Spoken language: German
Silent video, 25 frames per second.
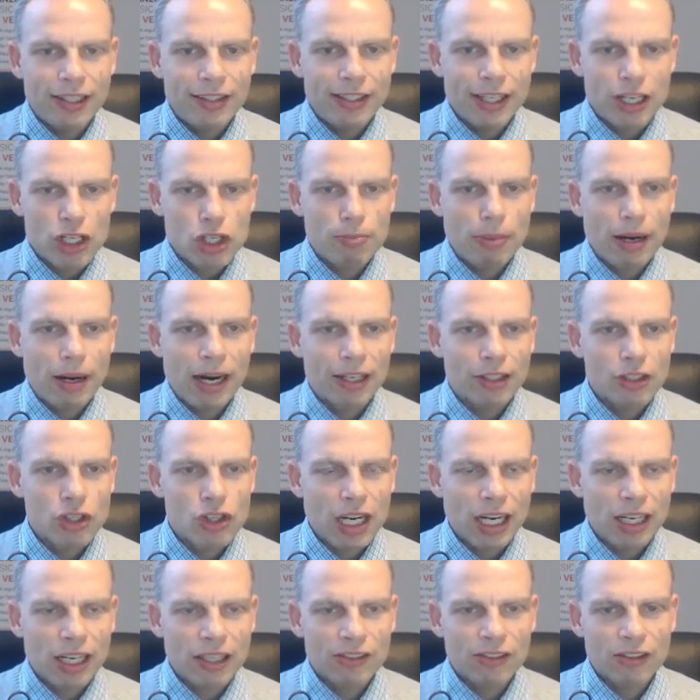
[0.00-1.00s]
Der
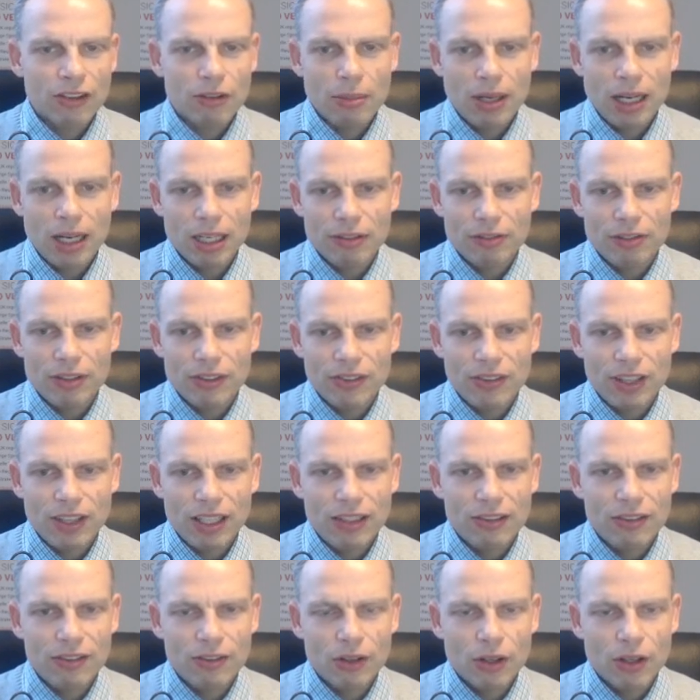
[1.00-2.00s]
spanische Aktienmarkt, wir sehen
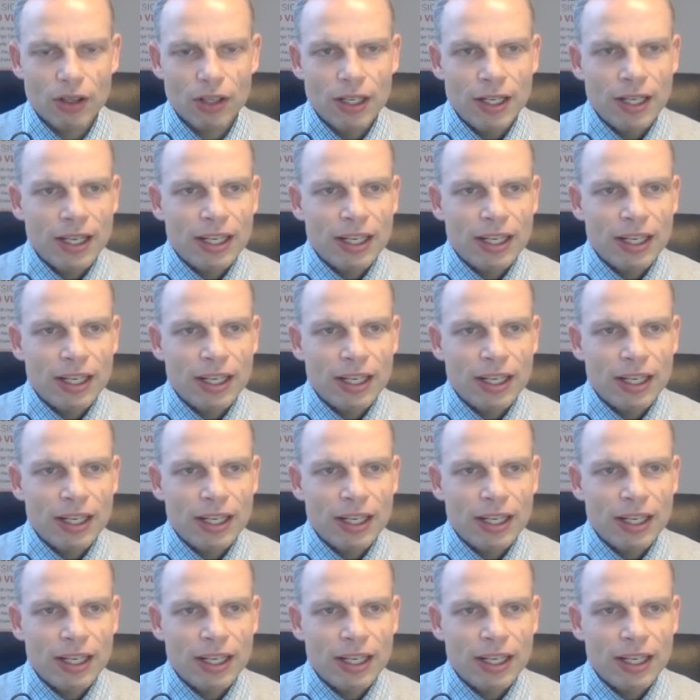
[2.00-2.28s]
es hier,